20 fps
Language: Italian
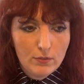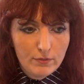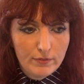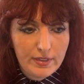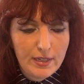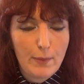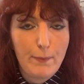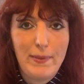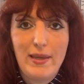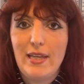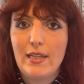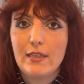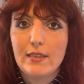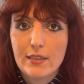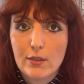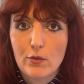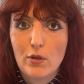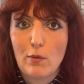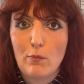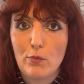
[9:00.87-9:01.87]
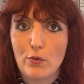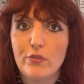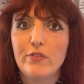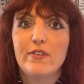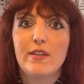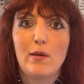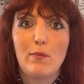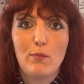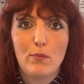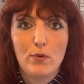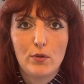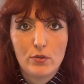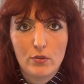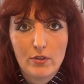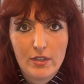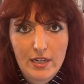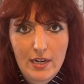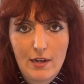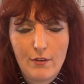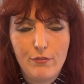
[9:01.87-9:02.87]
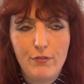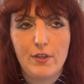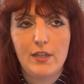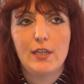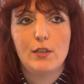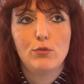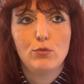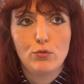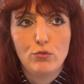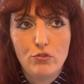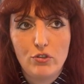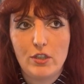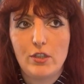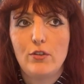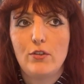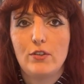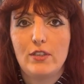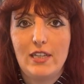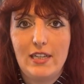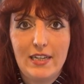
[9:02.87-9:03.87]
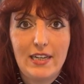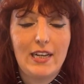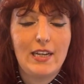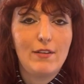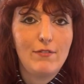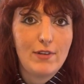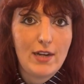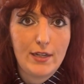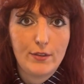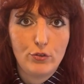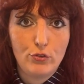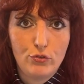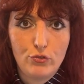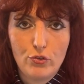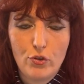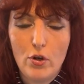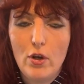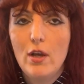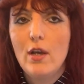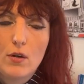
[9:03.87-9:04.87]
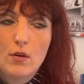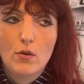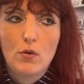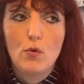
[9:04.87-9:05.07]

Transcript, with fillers: veramente una mostra monografica su Cecco del Caravaggio